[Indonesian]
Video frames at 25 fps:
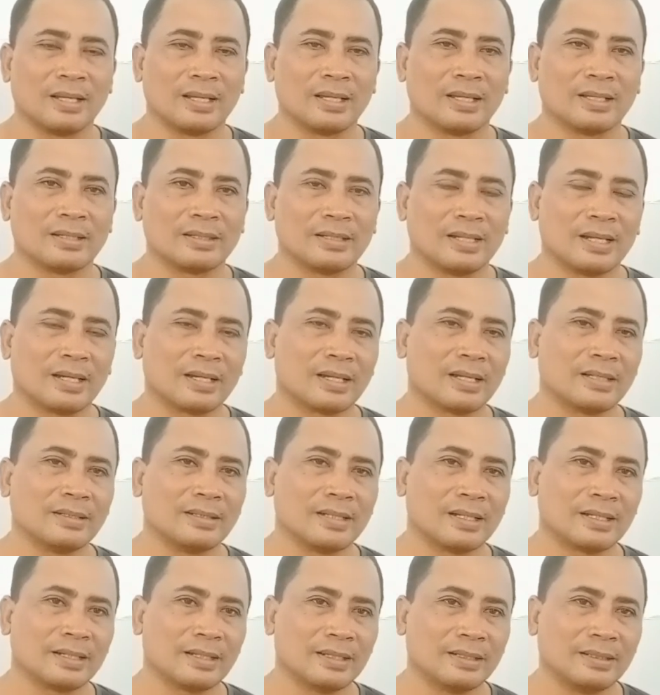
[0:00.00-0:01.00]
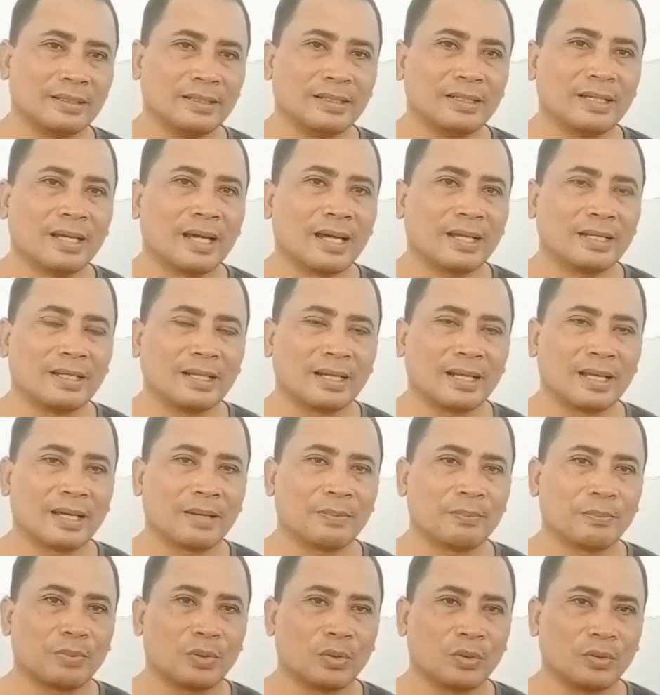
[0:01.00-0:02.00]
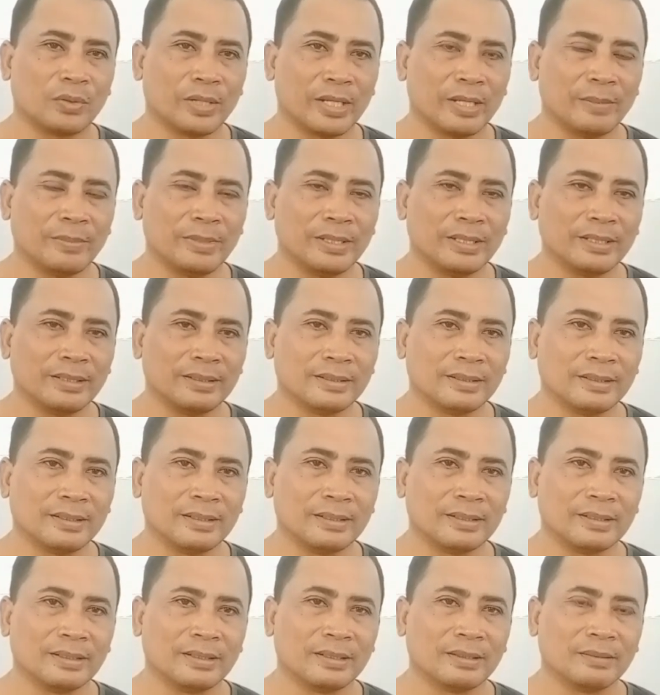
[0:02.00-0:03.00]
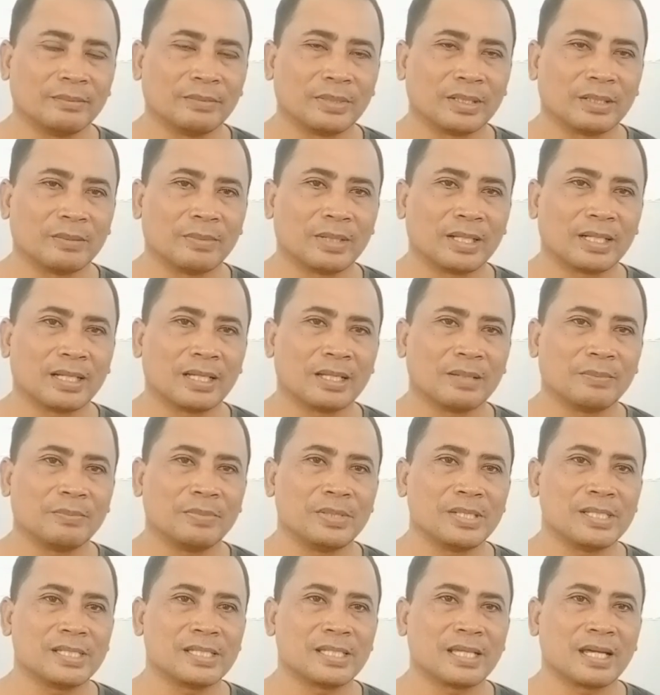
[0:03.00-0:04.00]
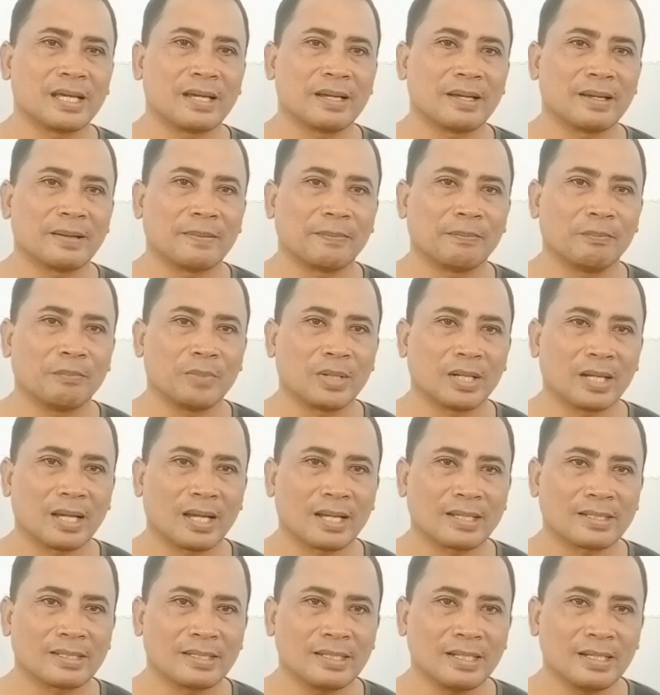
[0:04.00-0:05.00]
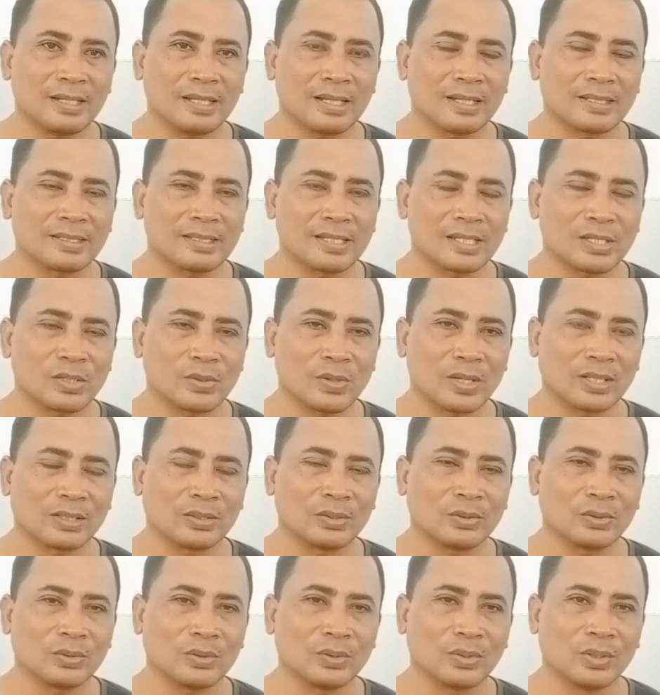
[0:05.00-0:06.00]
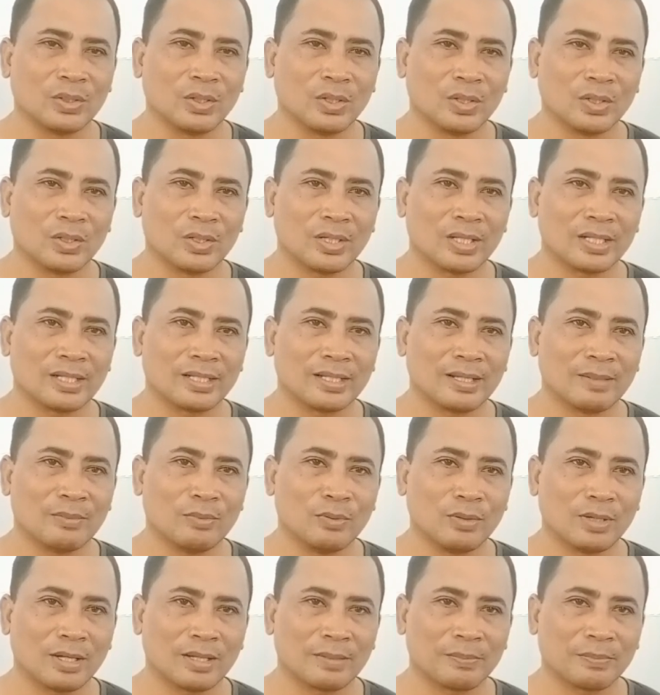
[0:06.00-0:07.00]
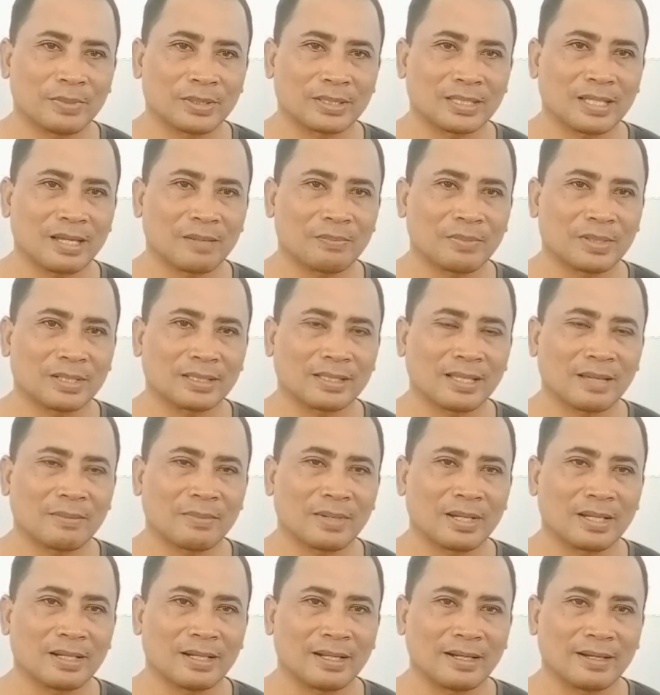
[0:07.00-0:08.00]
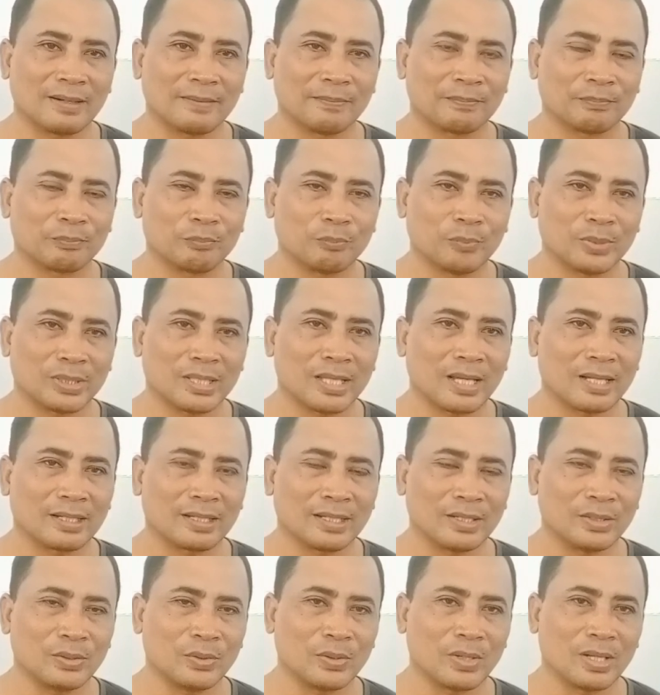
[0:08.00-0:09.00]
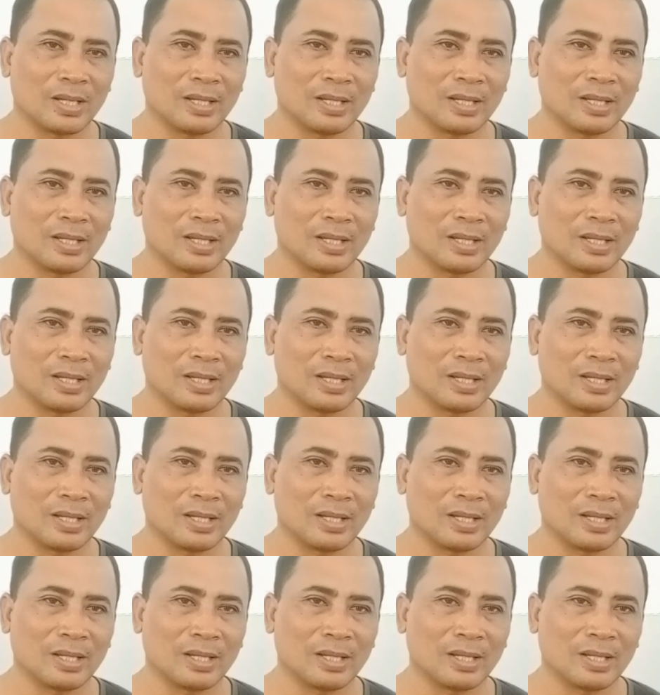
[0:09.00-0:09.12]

Sedangkan yang ketiga adalah programming, bagaimana bisa menghasilkan sesuatu dari gabungan peta pertama dan peta kedua